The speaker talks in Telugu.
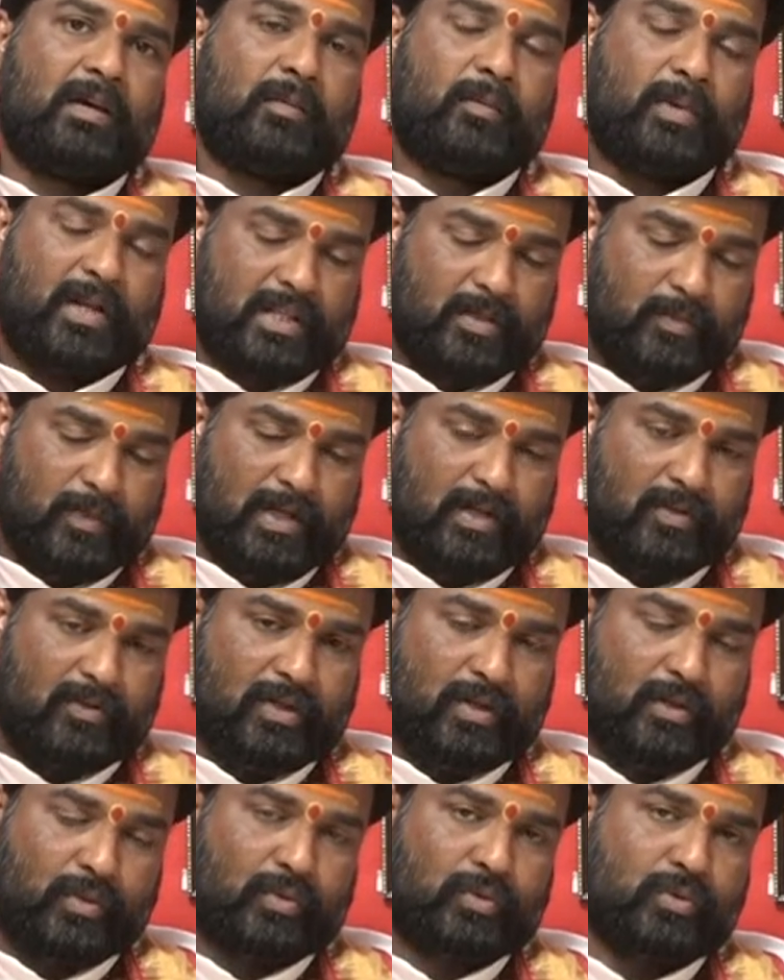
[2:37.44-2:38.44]
ప్రతిఫలం
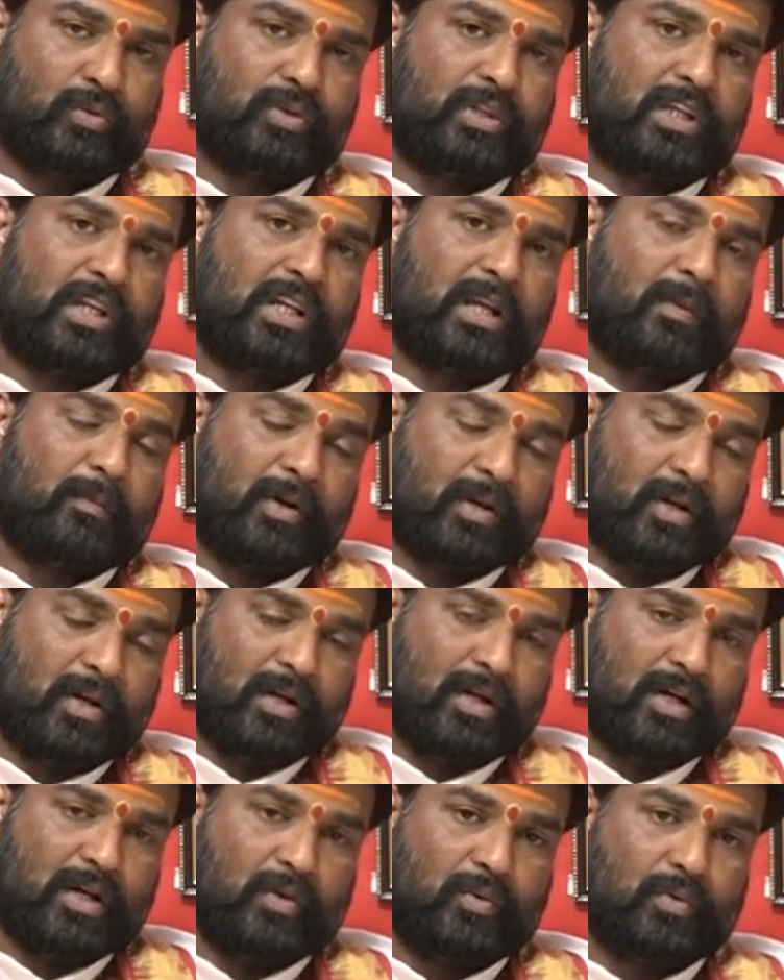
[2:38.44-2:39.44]
దక్కుతుంది
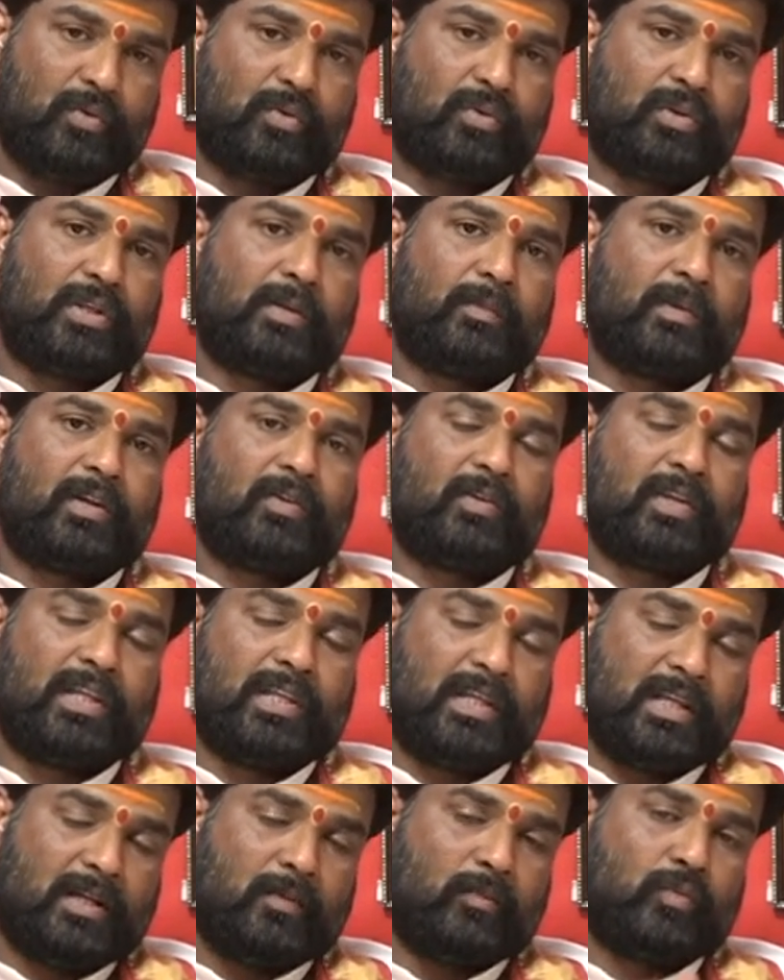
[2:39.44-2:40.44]
నమ్మకంగా ఉంటుంది మనం
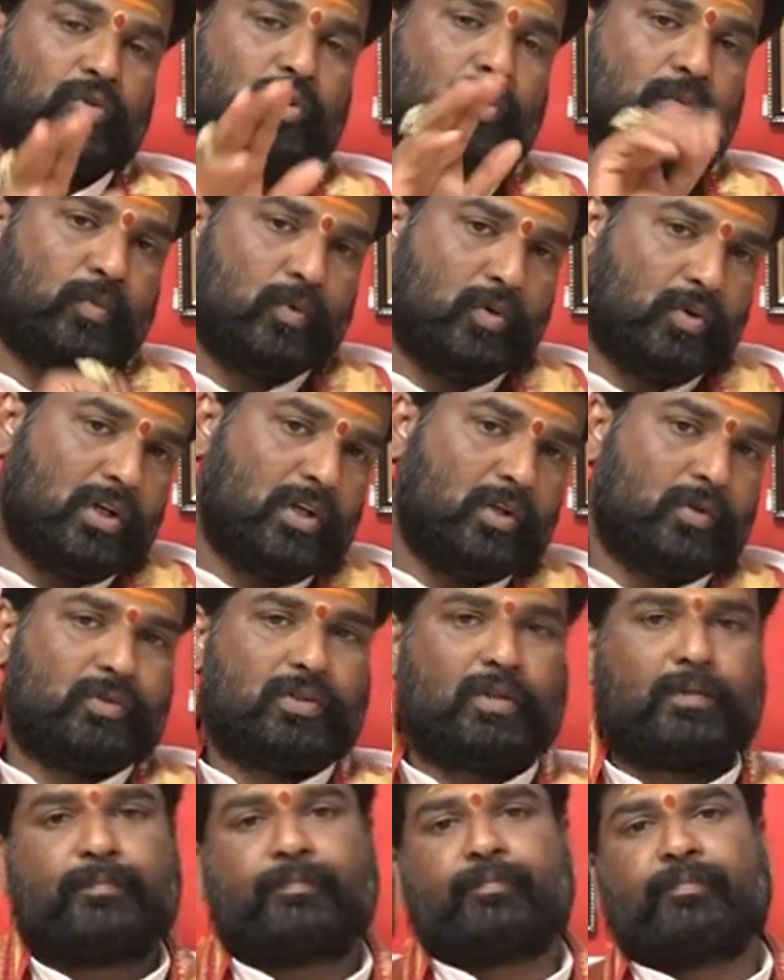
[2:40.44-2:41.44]
ఏదైనా ముందుకు
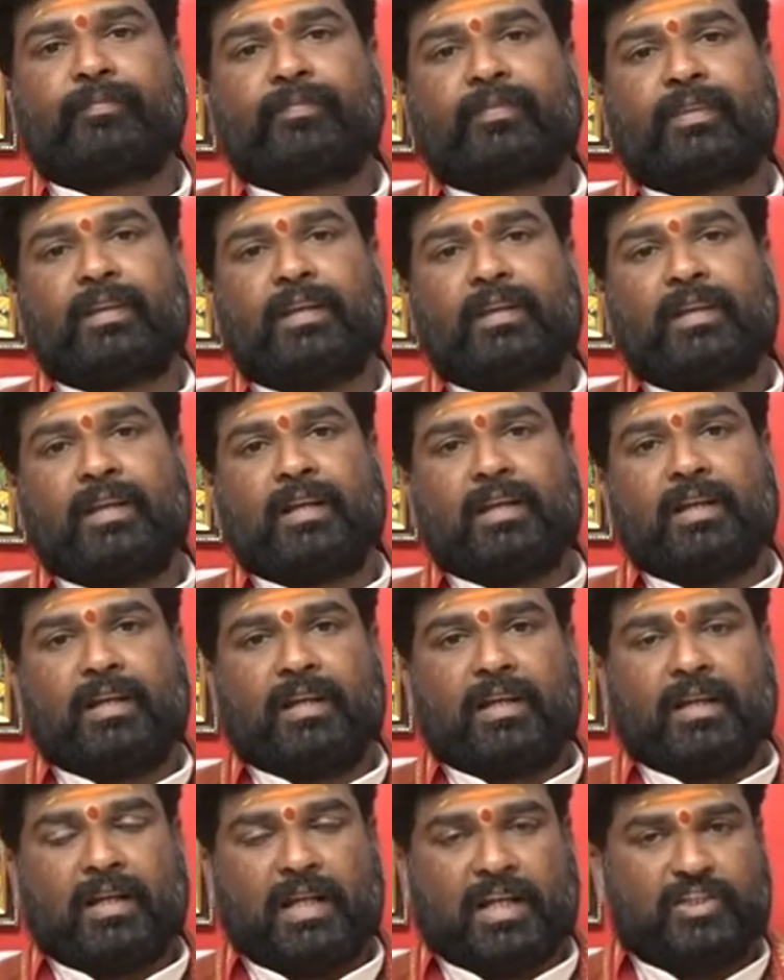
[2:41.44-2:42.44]
పోగలుగుతాం
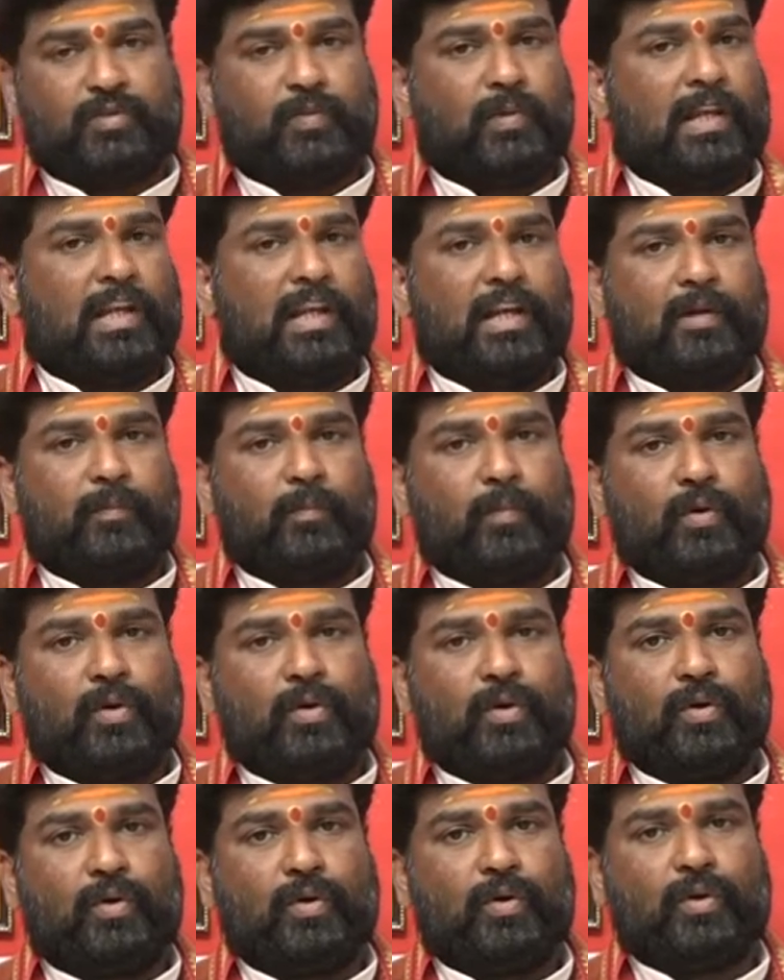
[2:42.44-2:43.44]
లక్ష్మి
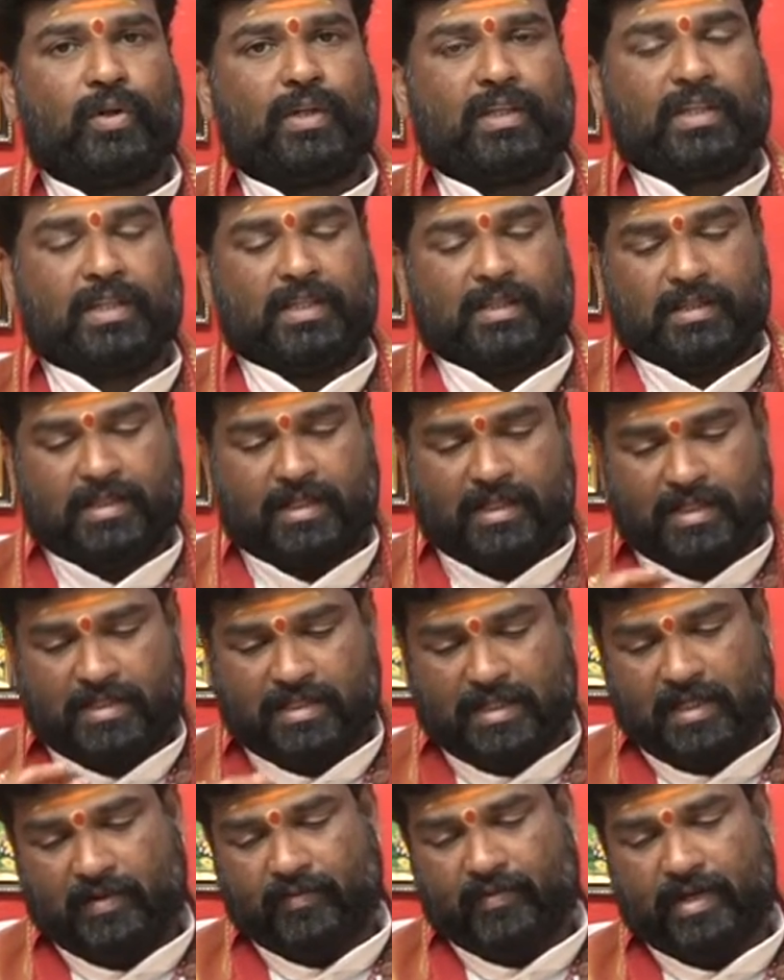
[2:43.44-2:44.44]
లేనప్పుడు ఎంతటి
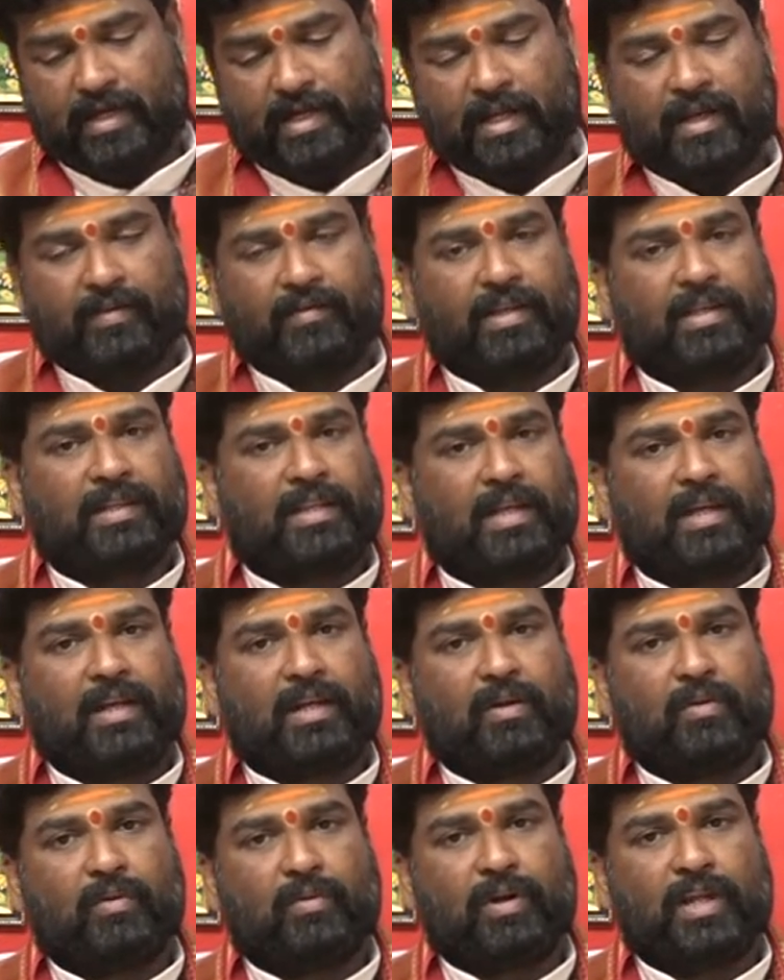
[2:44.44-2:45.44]
తెలివైన వ్యక్తి
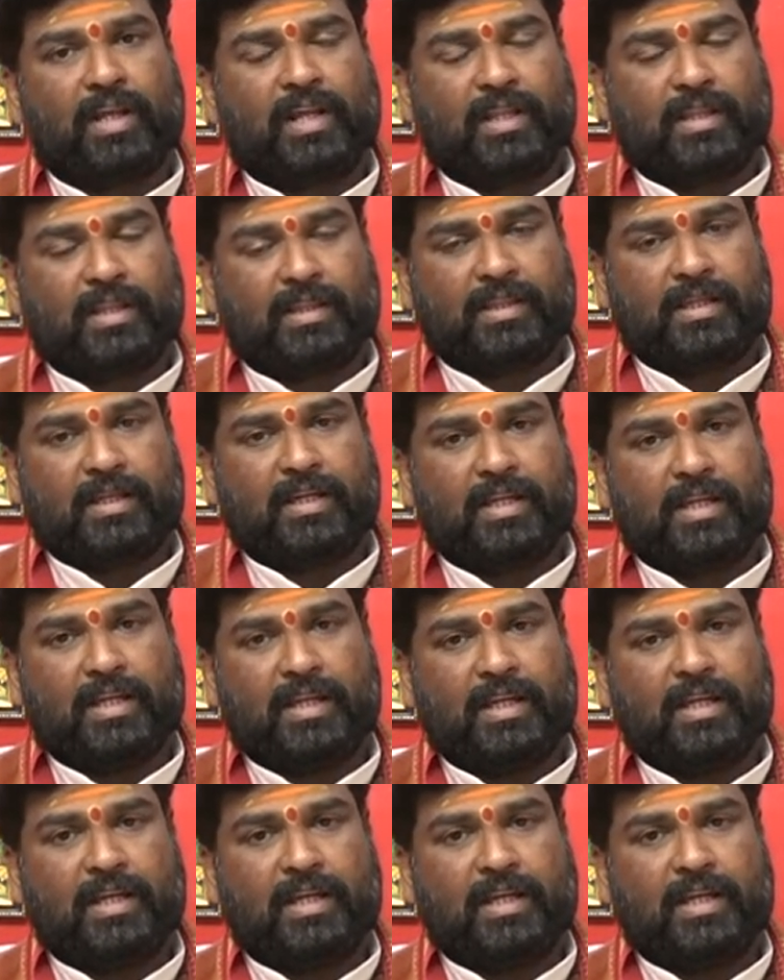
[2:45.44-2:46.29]
అయినా కూడా ఎంతటి